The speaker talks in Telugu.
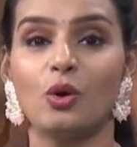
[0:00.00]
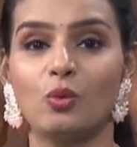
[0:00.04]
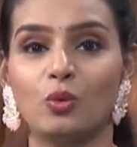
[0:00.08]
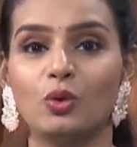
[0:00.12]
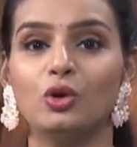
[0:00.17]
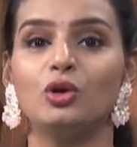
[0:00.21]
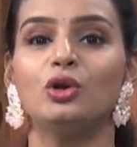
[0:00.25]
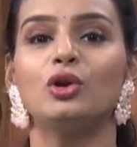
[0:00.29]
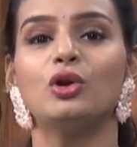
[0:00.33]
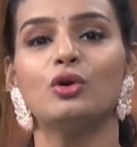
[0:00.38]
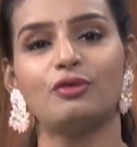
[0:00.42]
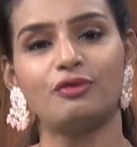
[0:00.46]

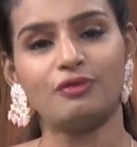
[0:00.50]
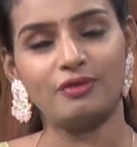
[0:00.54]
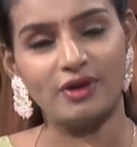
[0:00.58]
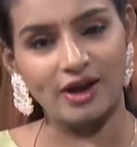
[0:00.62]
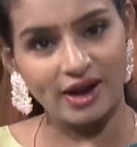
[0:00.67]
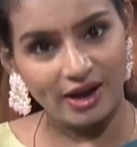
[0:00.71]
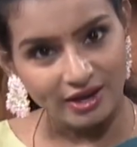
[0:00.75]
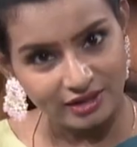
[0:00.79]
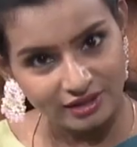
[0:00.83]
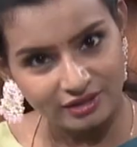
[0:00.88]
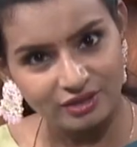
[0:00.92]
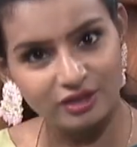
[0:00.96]
ఒంట్లో
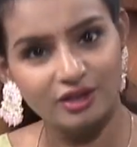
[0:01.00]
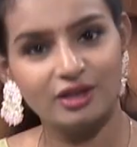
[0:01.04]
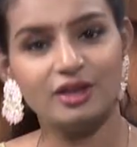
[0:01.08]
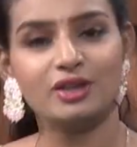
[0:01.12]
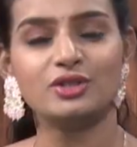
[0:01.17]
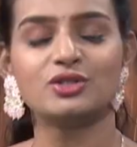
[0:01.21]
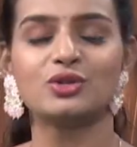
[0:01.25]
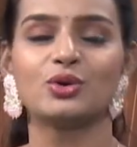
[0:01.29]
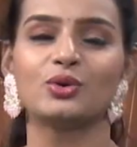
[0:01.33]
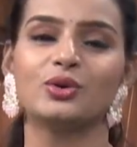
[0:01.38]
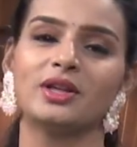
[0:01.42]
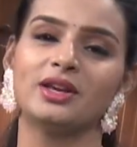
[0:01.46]
ఫ్యాట్
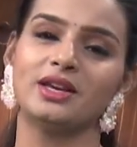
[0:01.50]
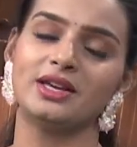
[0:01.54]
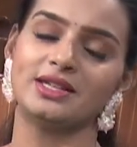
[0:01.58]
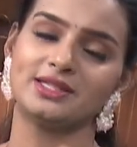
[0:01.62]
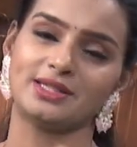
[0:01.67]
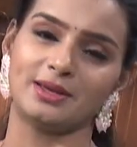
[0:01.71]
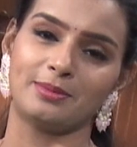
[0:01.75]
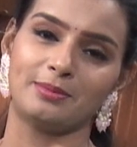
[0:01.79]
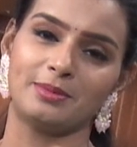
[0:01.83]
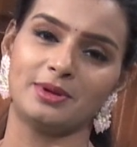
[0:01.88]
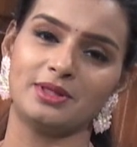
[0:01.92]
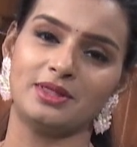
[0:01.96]
తగ్గించుకోవడానికి
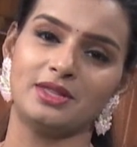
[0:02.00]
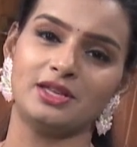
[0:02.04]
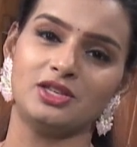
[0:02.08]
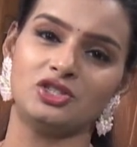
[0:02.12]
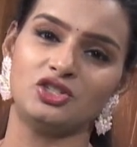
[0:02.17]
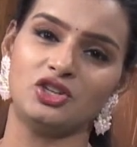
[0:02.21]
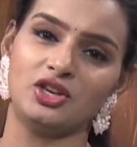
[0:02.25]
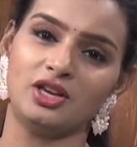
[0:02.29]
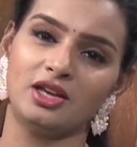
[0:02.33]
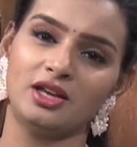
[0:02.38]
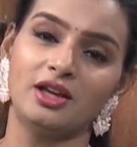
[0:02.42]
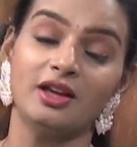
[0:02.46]

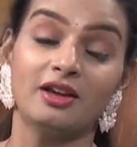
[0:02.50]
సంబంధించి